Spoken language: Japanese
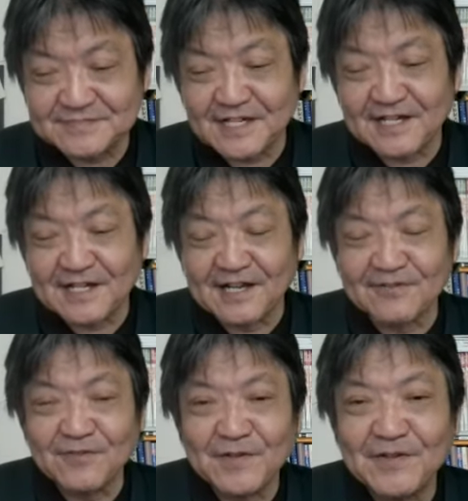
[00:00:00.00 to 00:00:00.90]
だから、
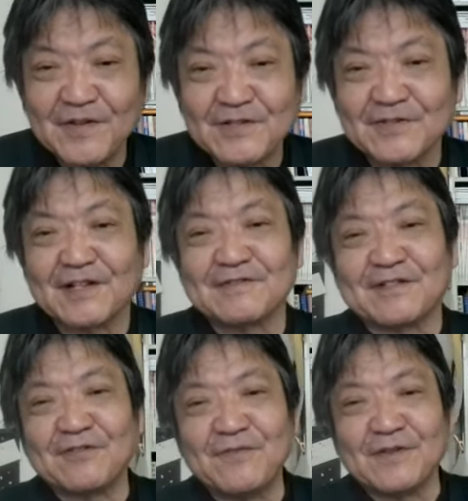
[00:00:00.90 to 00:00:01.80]
ノーベル平和賞じゃなく
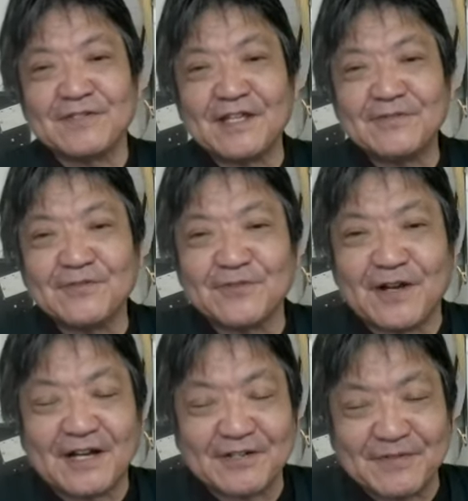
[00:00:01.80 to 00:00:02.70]
て、ノーベル戦争賞
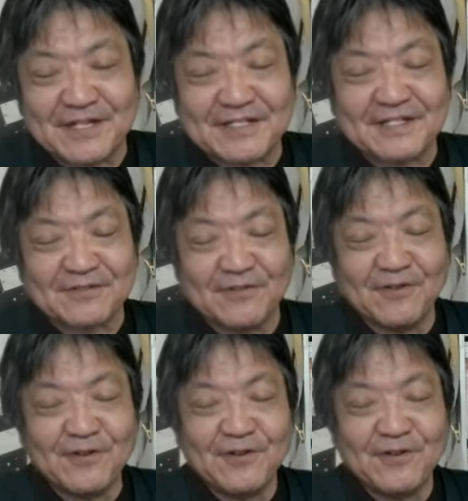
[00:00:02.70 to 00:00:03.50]
をあげるべきだったと、